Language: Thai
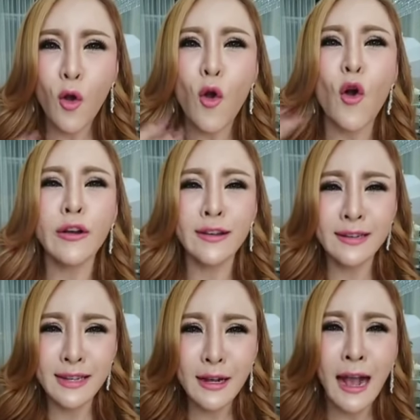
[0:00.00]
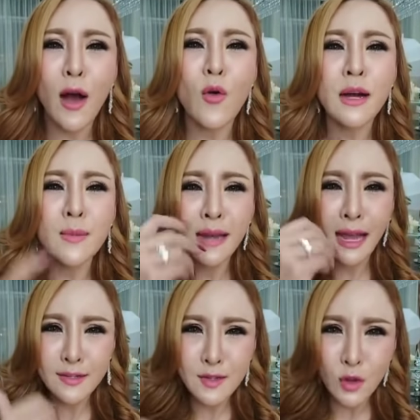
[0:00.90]
คนที่เขากำลั
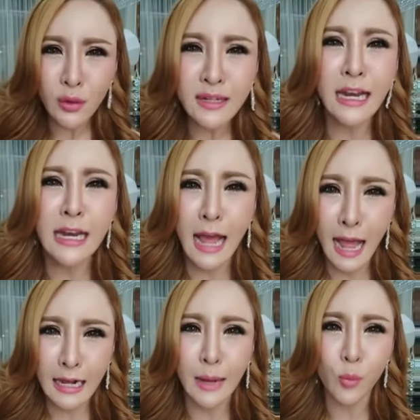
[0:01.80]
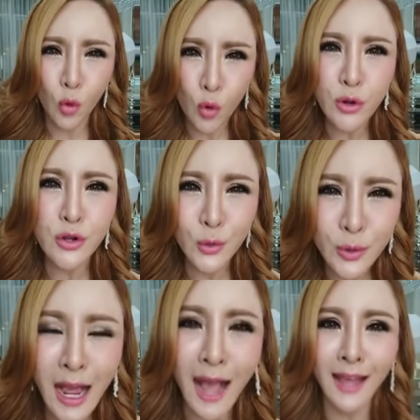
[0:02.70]
งสนทนากับคุณอยู่
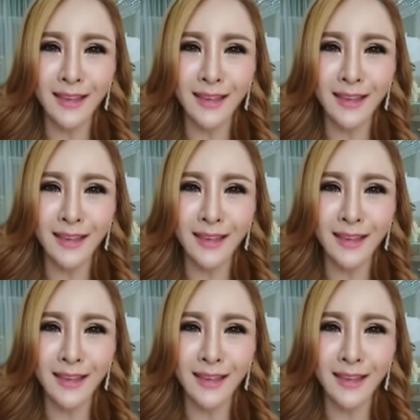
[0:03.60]
ได้